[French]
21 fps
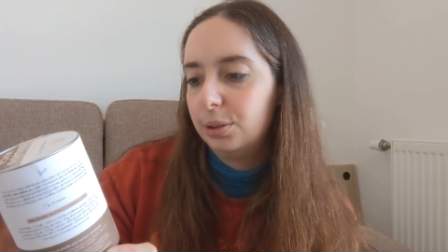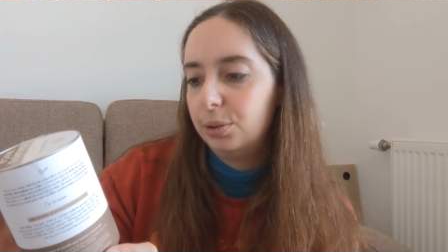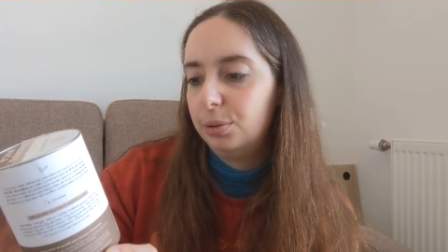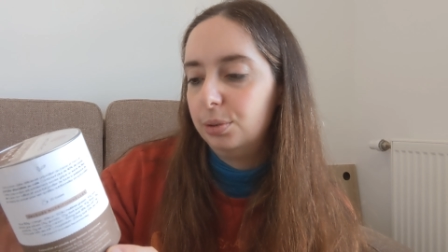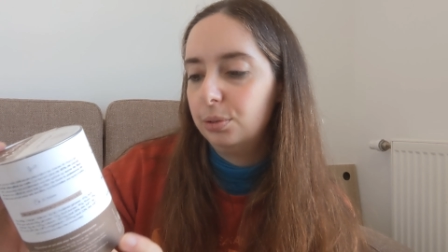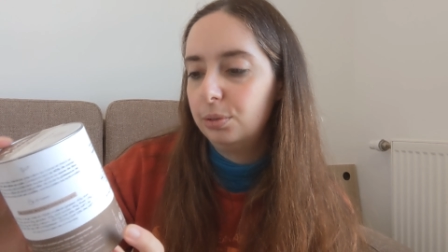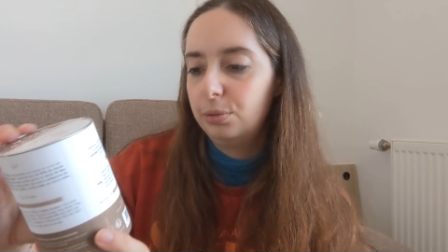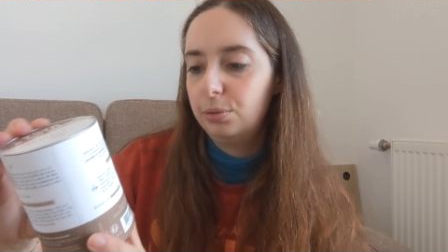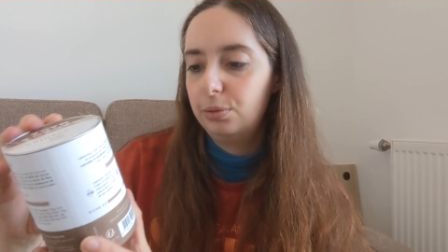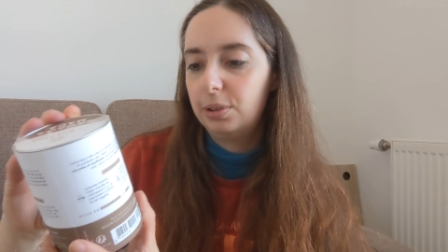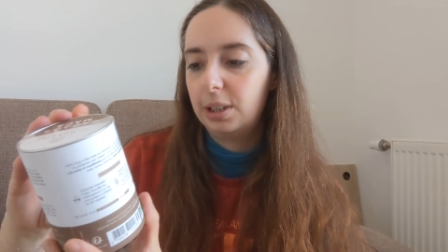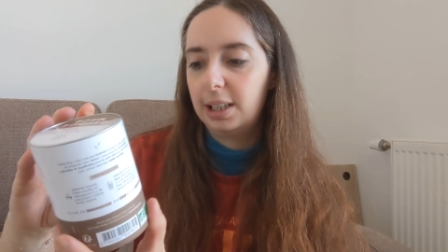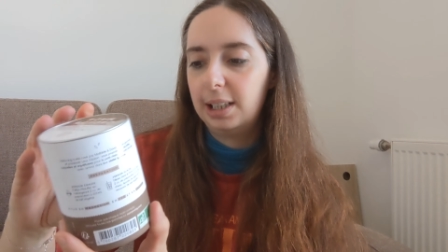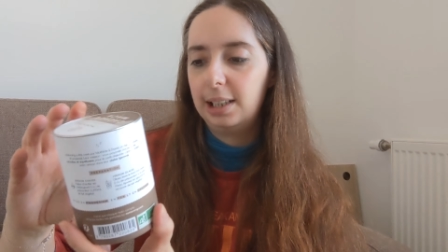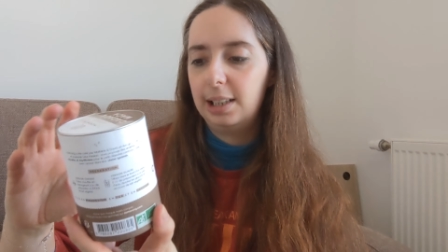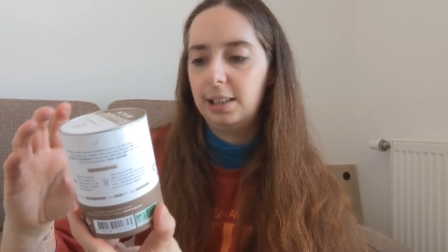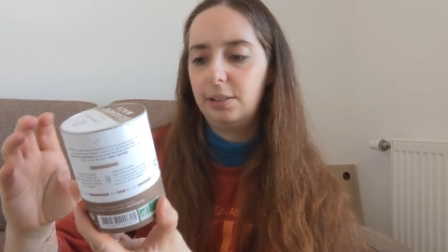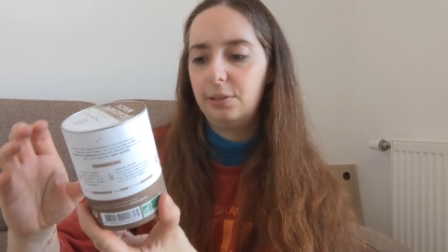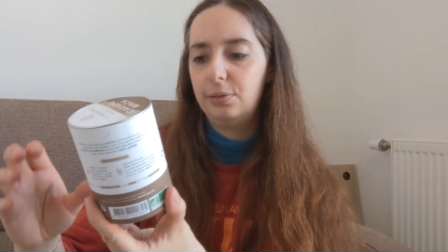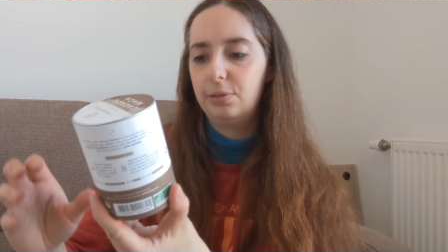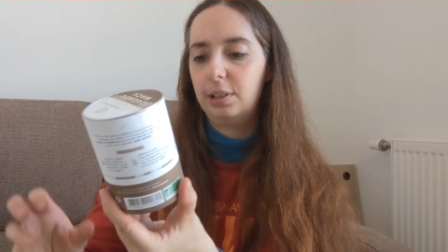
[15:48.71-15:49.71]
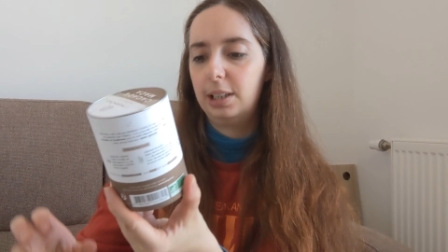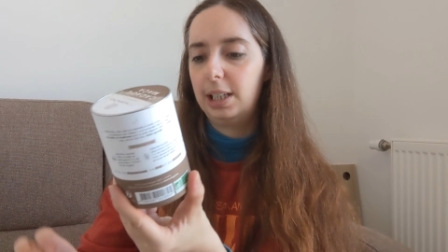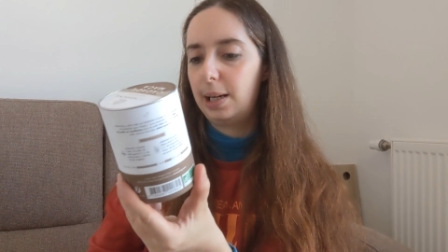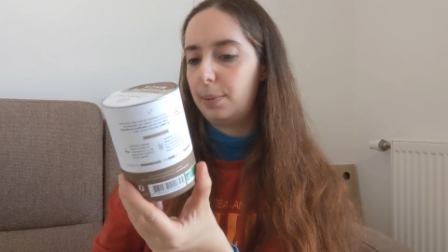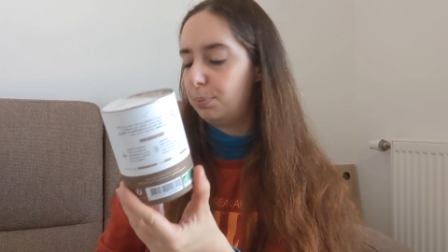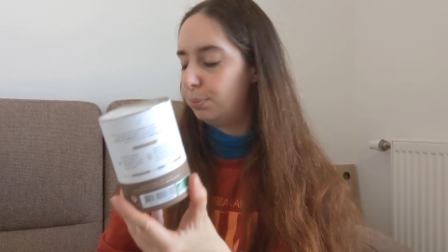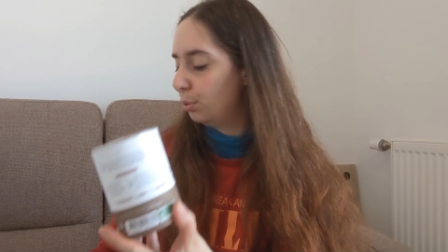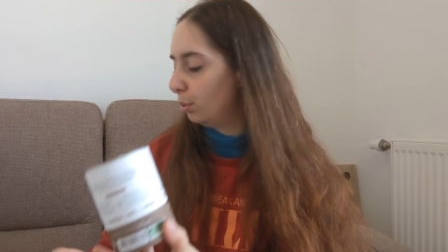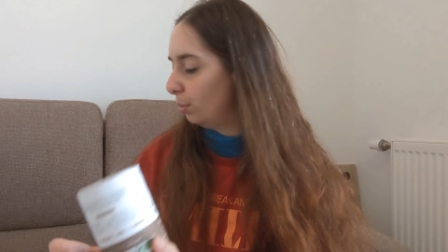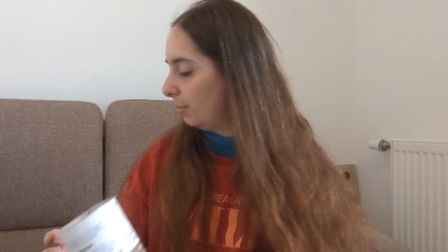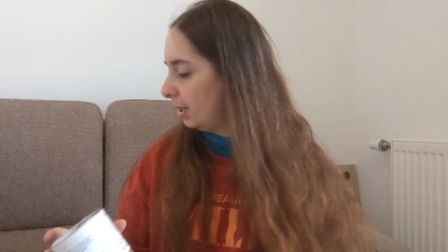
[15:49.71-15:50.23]
Donc voilà,
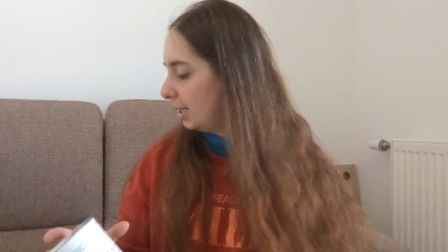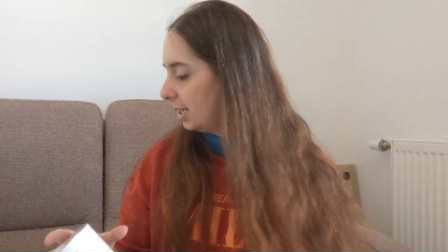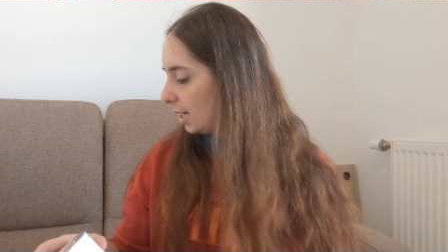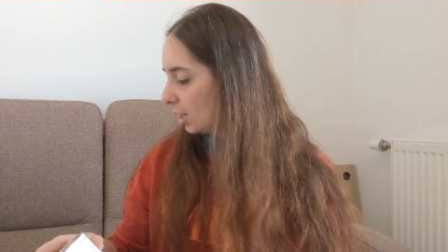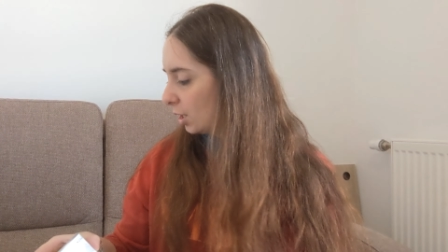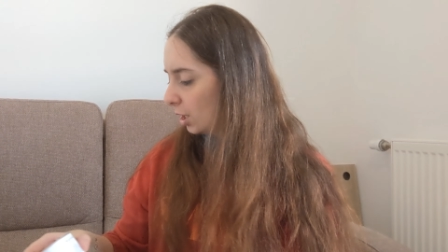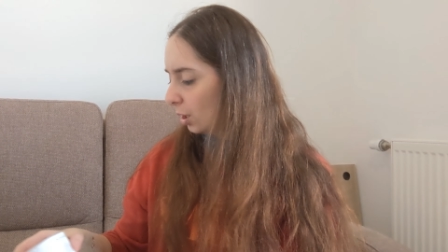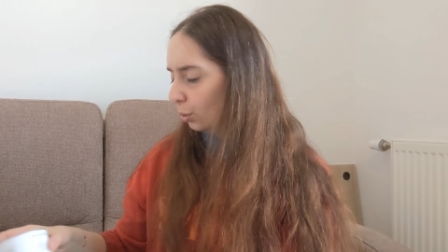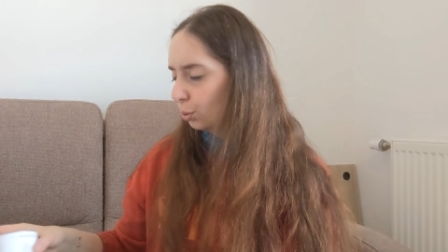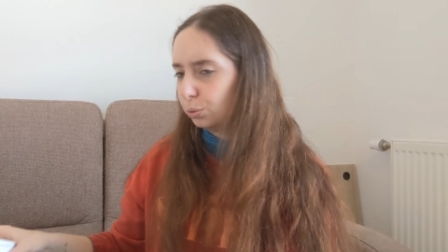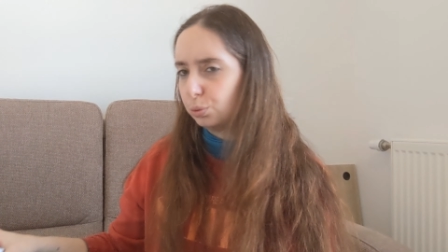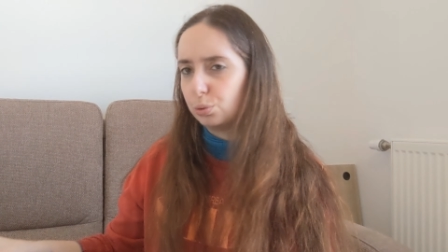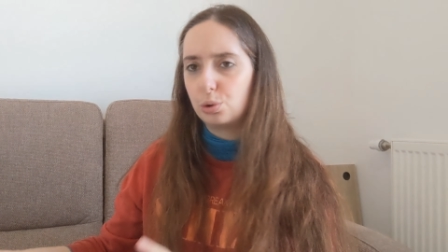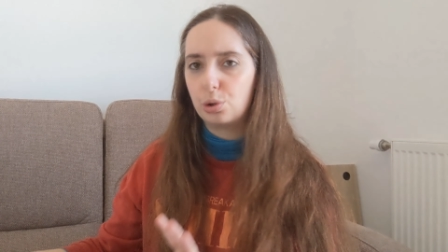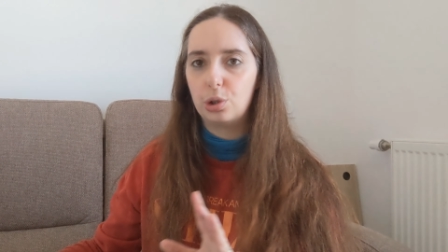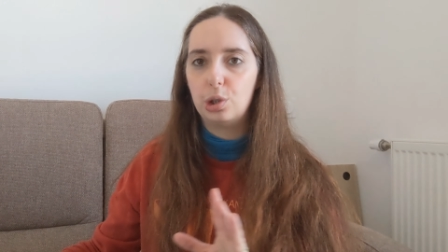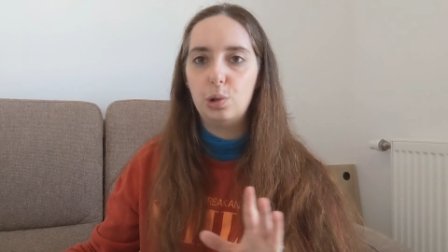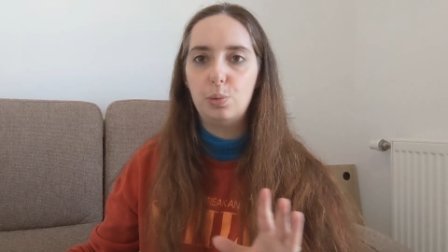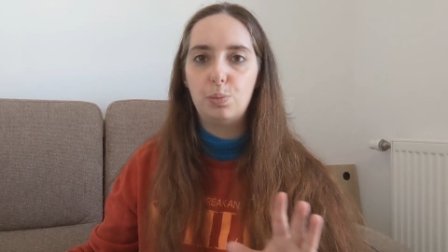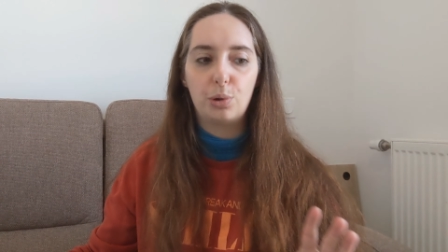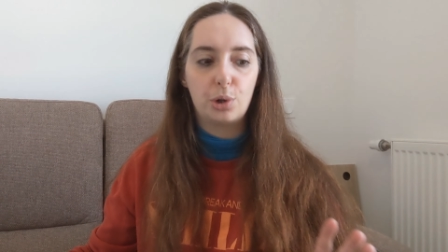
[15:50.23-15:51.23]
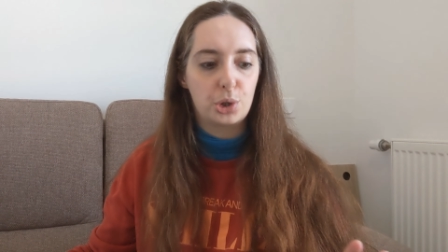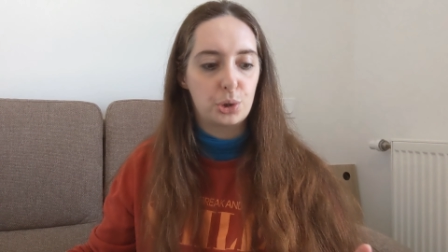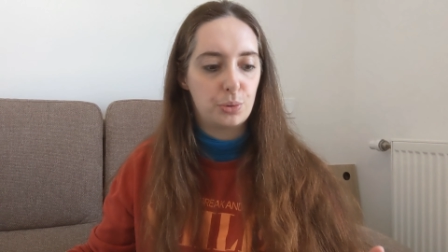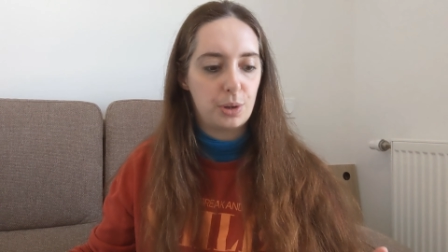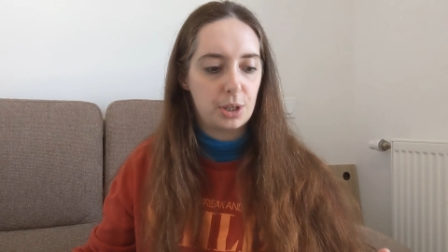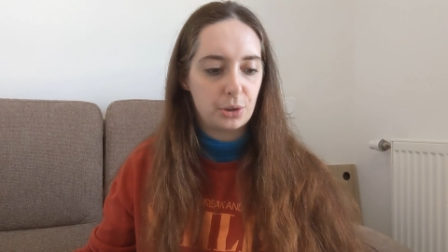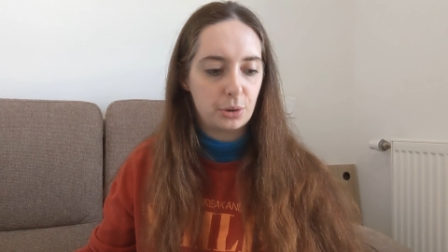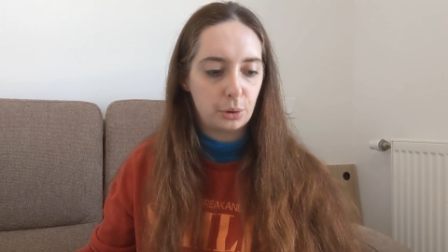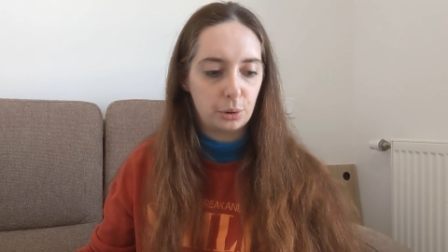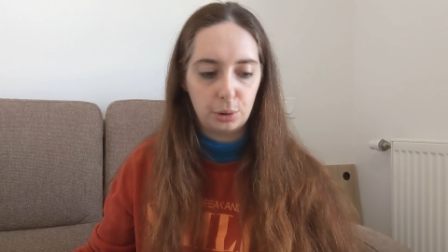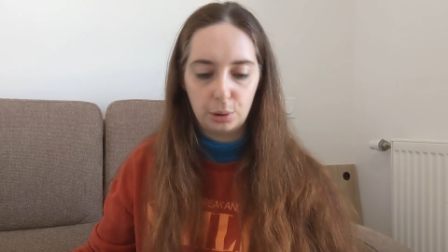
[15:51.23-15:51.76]
voilà pour mes achats Au tout, J'en ai eu pour
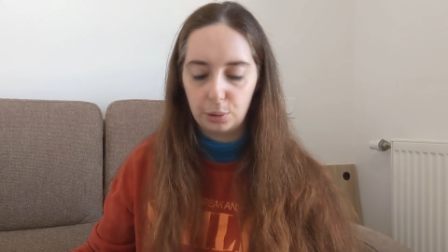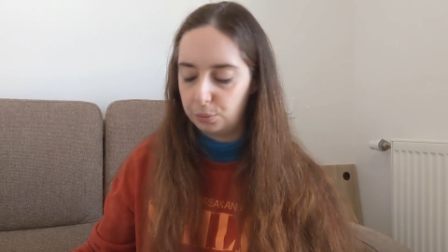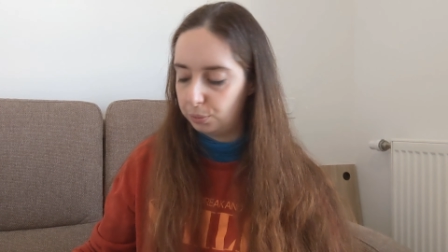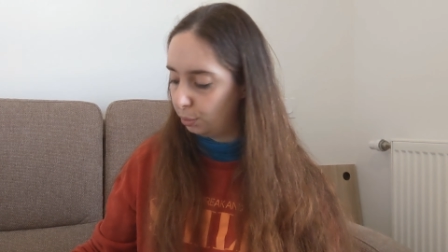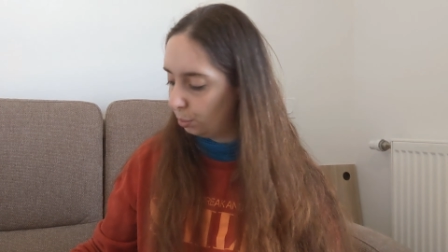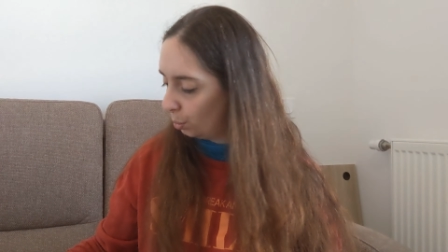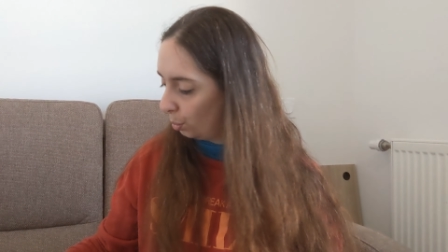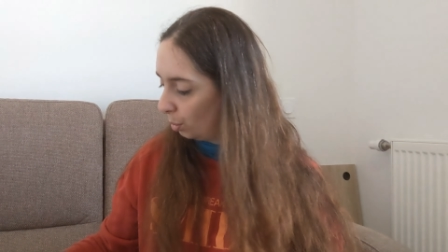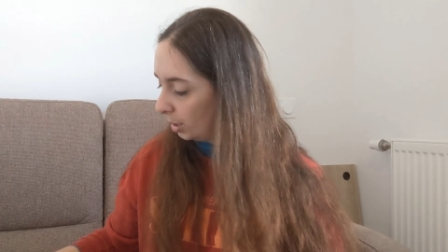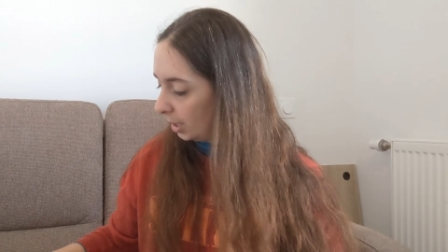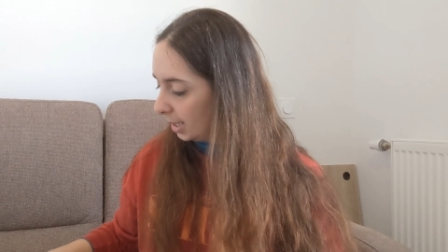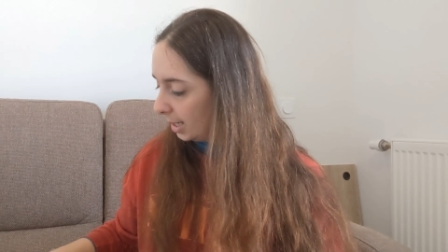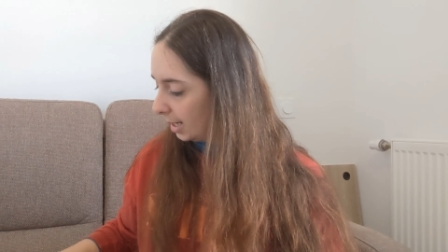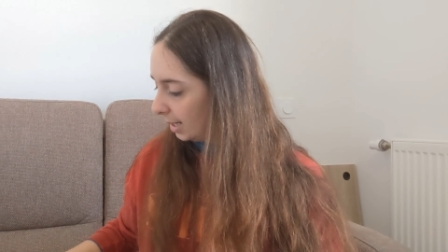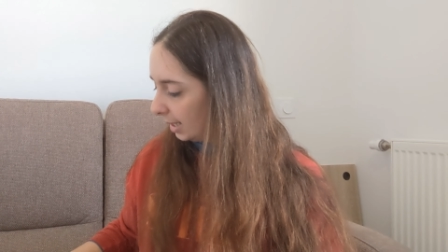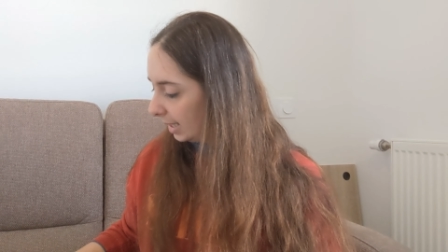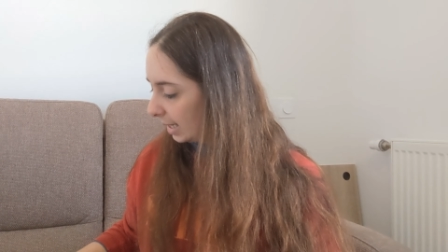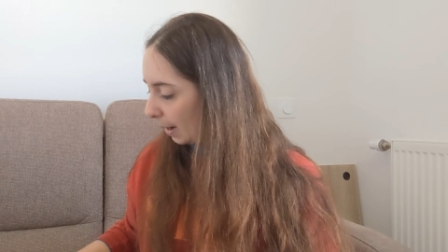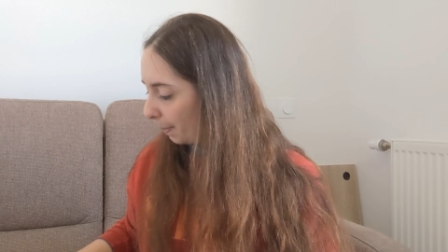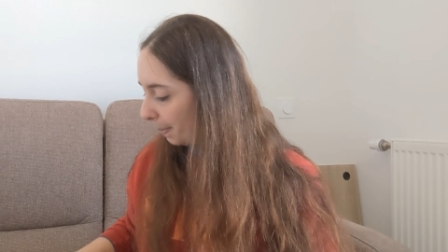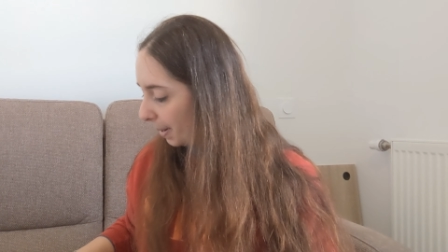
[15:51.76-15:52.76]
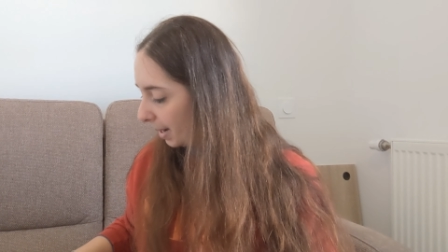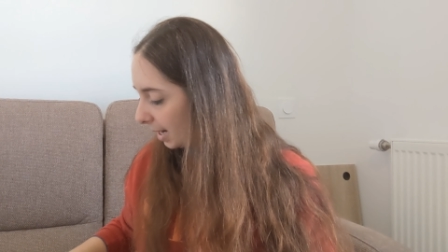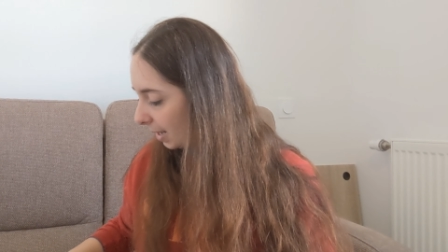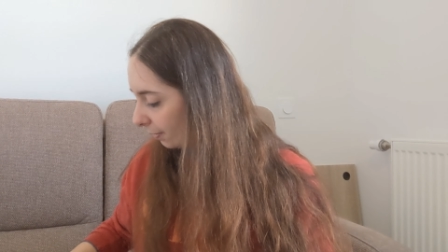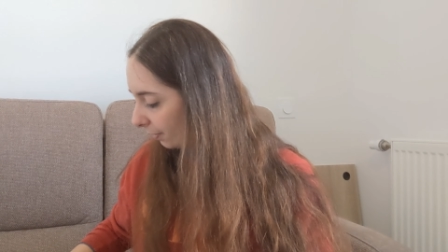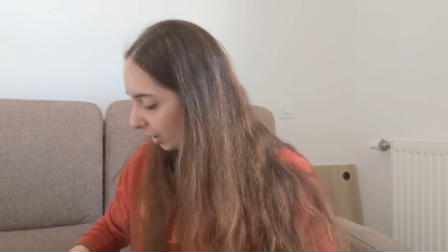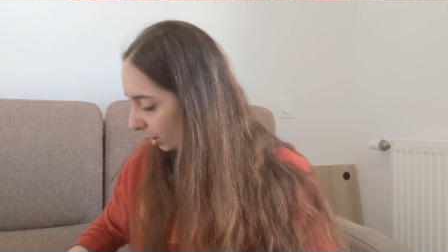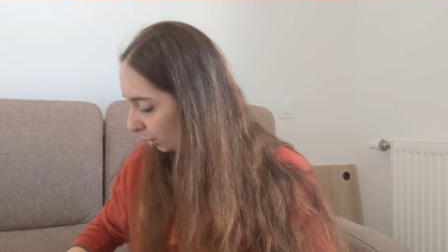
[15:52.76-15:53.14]
69 euros. Il n'y a pas la